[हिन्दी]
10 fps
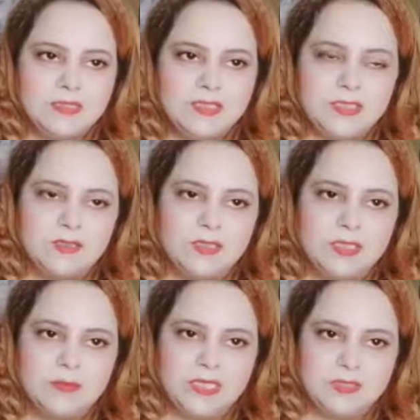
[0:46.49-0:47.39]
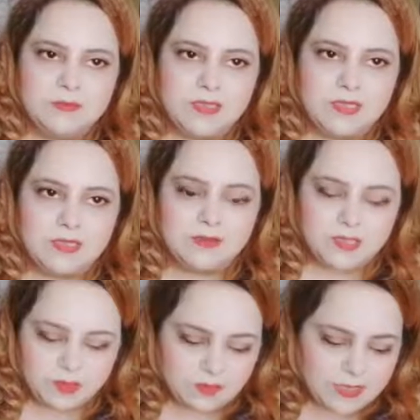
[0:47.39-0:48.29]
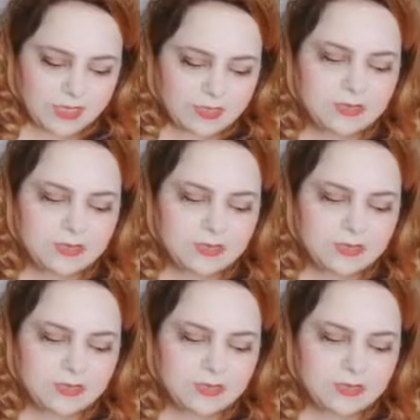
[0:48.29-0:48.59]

जिन लोगों ने मेरे वीडियो को लाइक